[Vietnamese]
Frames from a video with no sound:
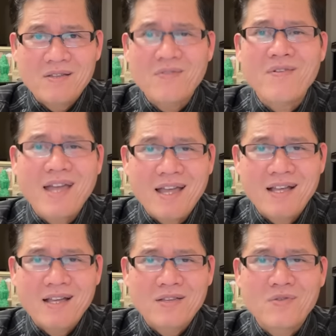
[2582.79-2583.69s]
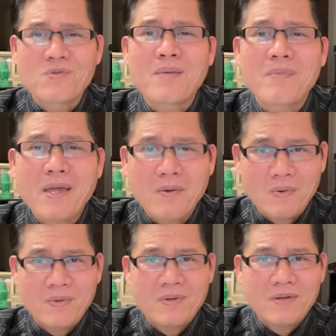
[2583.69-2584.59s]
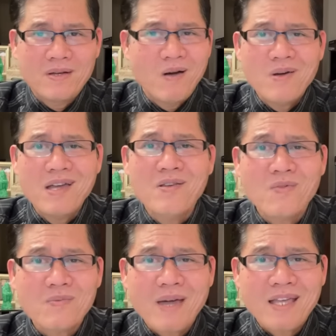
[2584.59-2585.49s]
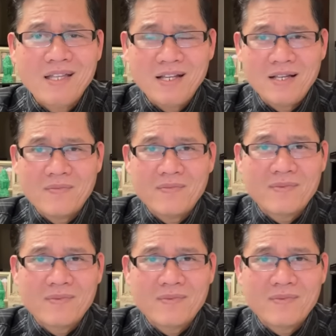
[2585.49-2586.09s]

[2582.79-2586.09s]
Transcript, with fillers: tố nga chủ tiệm neo không có kiến trúc như mẹ hết trơn đó